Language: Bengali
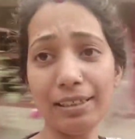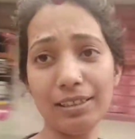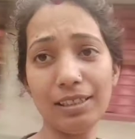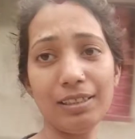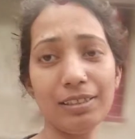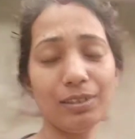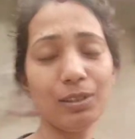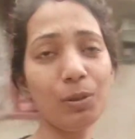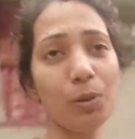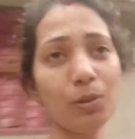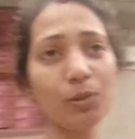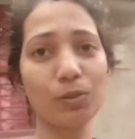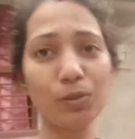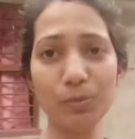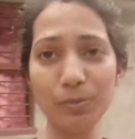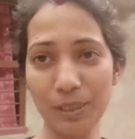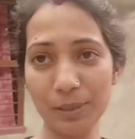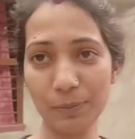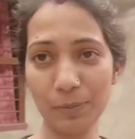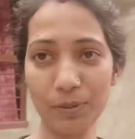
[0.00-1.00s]
আনতে আনতে ও
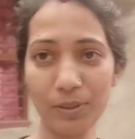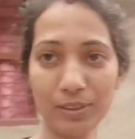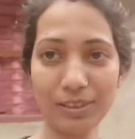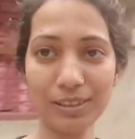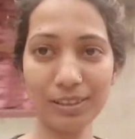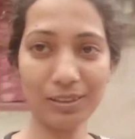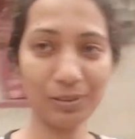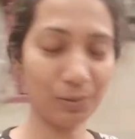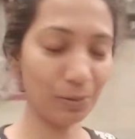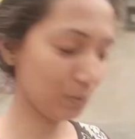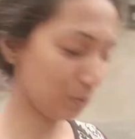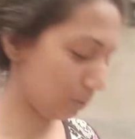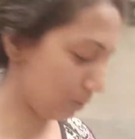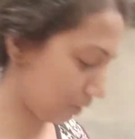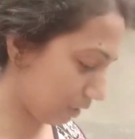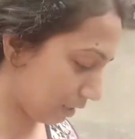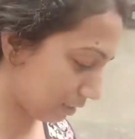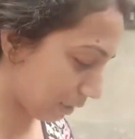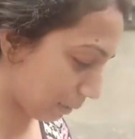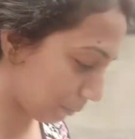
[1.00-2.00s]
ঘুমিয়ে পড়েছে তো
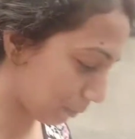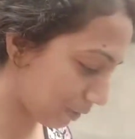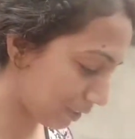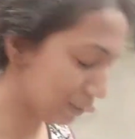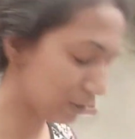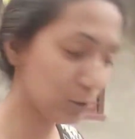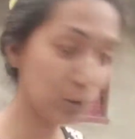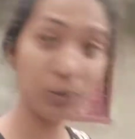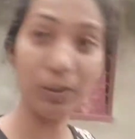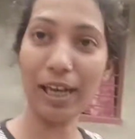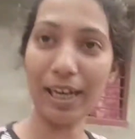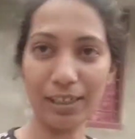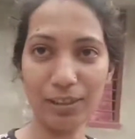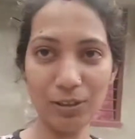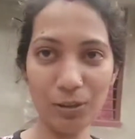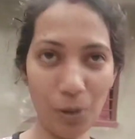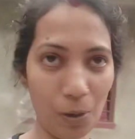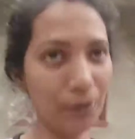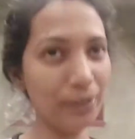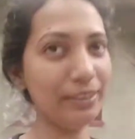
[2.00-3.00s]
তারপরে কিছু
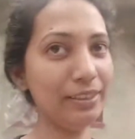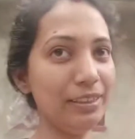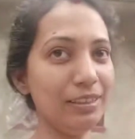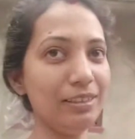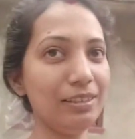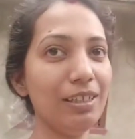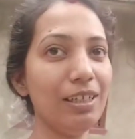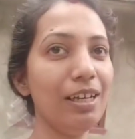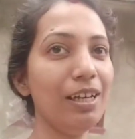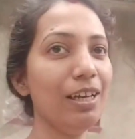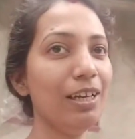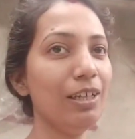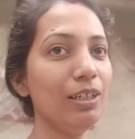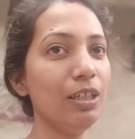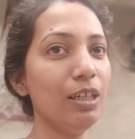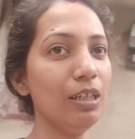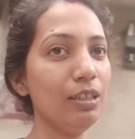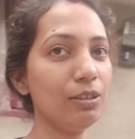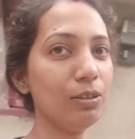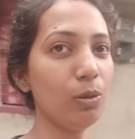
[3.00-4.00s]
দেখানো হয়নি
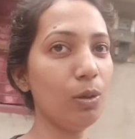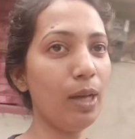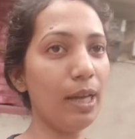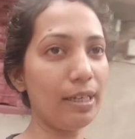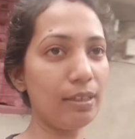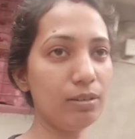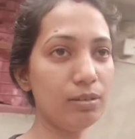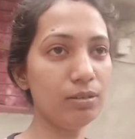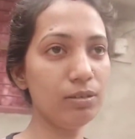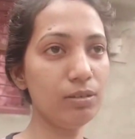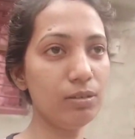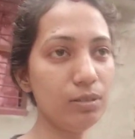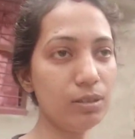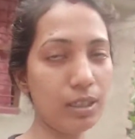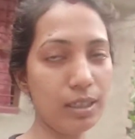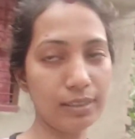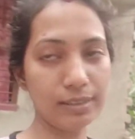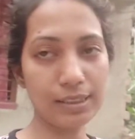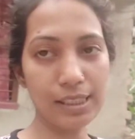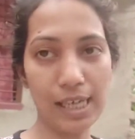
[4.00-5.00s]
তো এখন
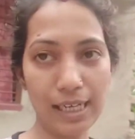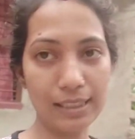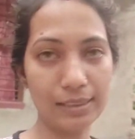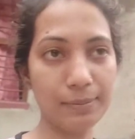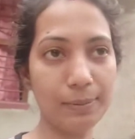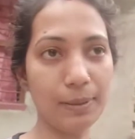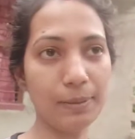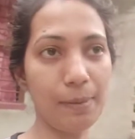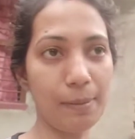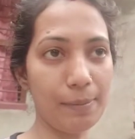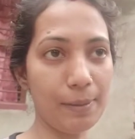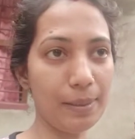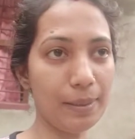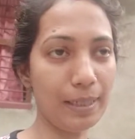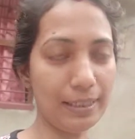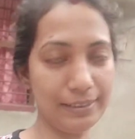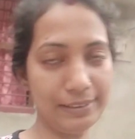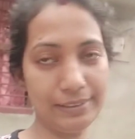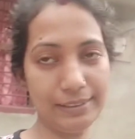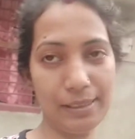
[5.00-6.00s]
আজকে হাটবার বাবা
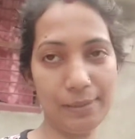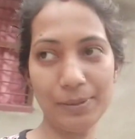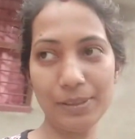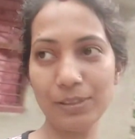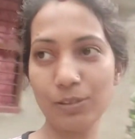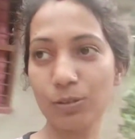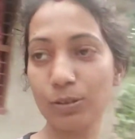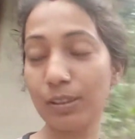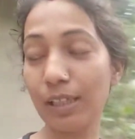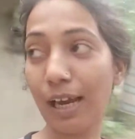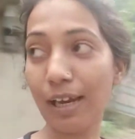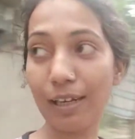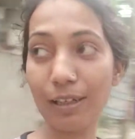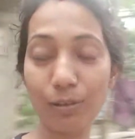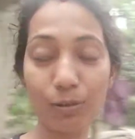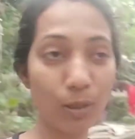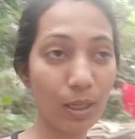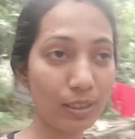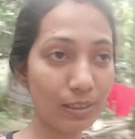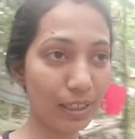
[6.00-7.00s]
হাটে যাবে তো
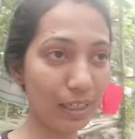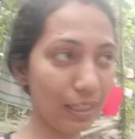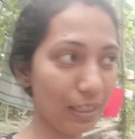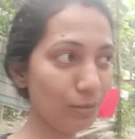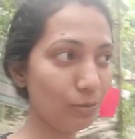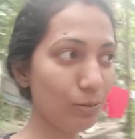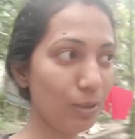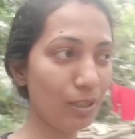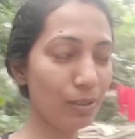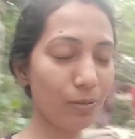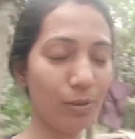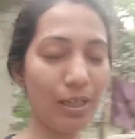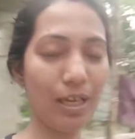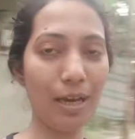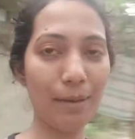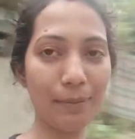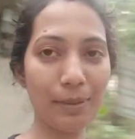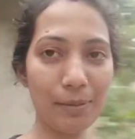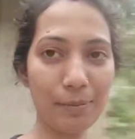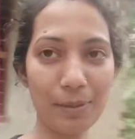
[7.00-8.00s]
তাড়াহুড়া তাড়াহুড়া করে
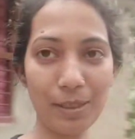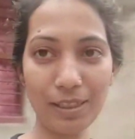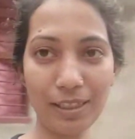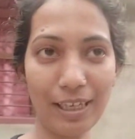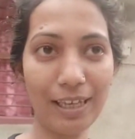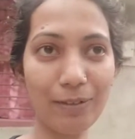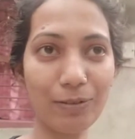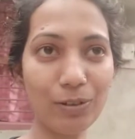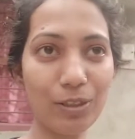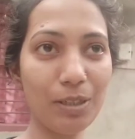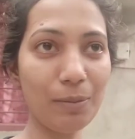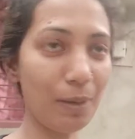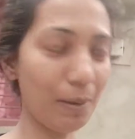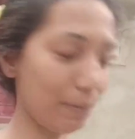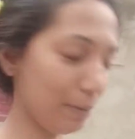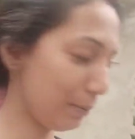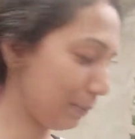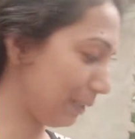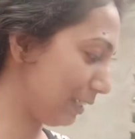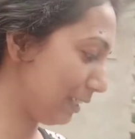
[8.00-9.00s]
আমি আর মা খেয়ে উঠলাম
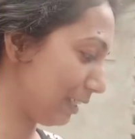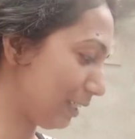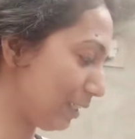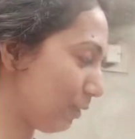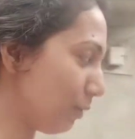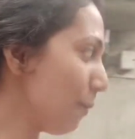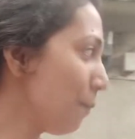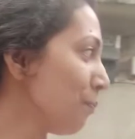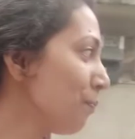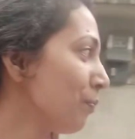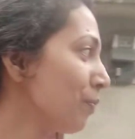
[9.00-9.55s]
বাবা বেরিয়ে গেল